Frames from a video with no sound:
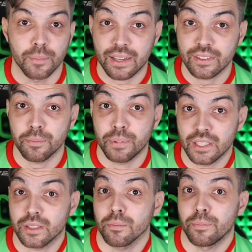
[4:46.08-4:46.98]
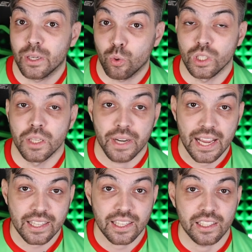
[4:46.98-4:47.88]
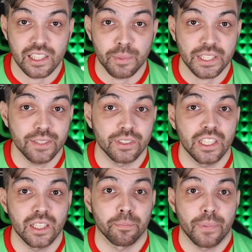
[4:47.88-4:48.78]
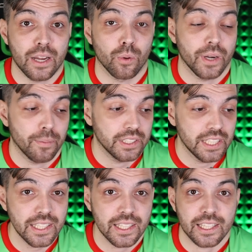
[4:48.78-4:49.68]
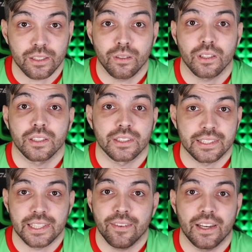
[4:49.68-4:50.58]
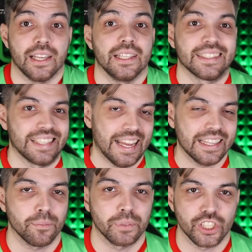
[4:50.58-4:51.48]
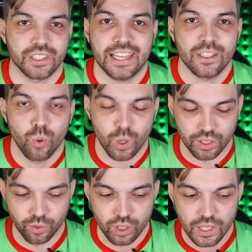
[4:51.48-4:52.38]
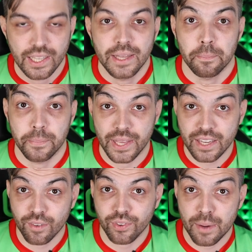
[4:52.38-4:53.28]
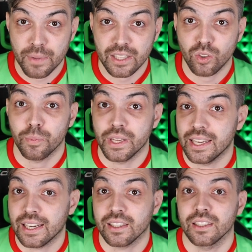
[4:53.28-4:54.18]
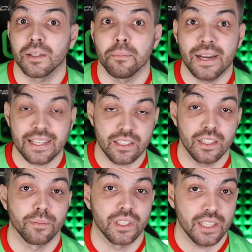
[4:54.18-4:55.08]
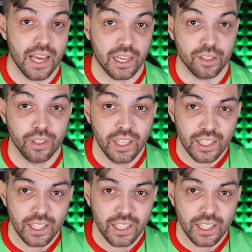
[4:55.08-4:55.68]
Правда, перед приходом Рагника Локомотив сделал пару приобретений, которые заставили изрядно почесать голову. Первым в команду приехал Максим Нинахов.